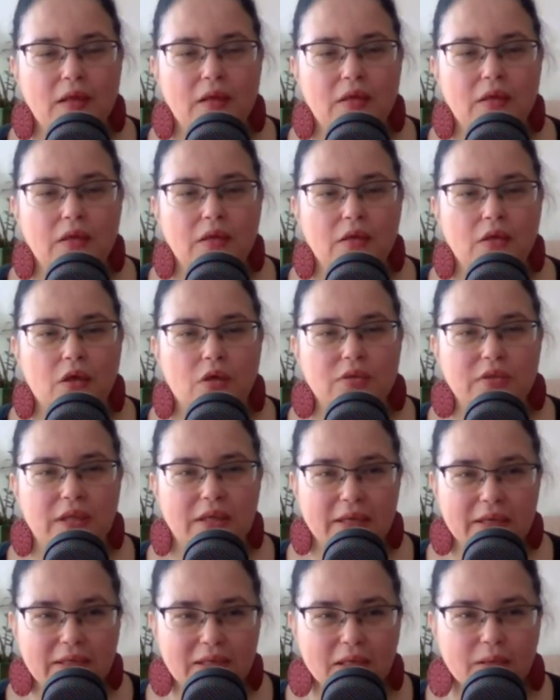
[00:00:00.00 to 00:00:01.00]
E, o
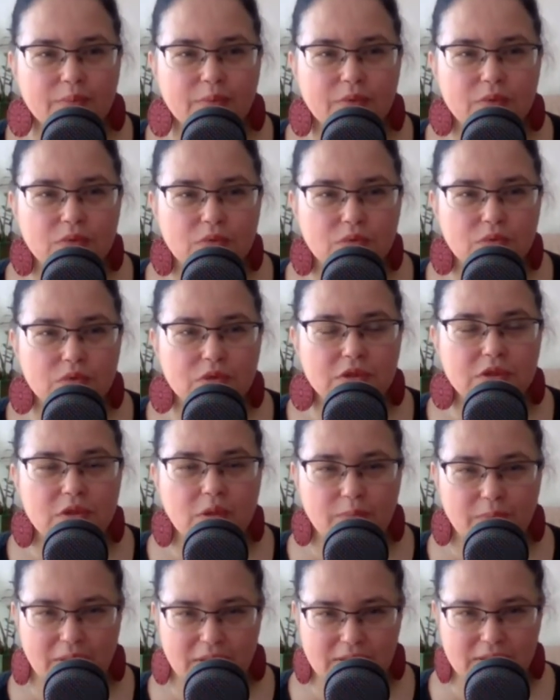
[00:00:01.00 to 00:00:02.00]
dalekiej podróży
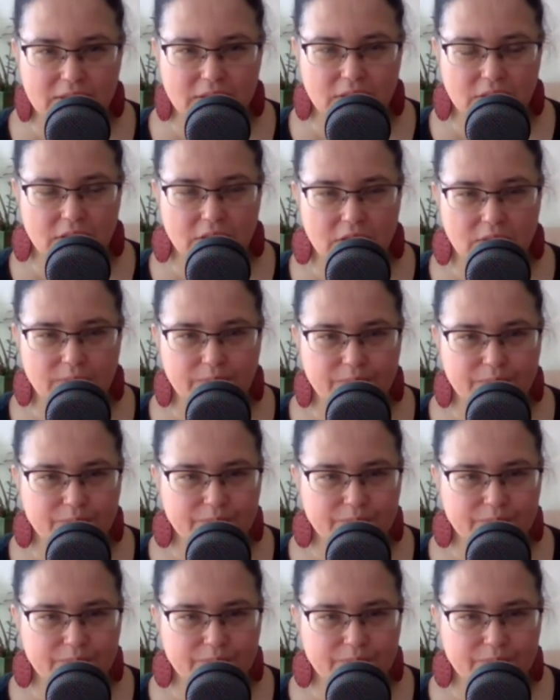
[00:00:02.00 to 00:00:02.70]
do Brazylii.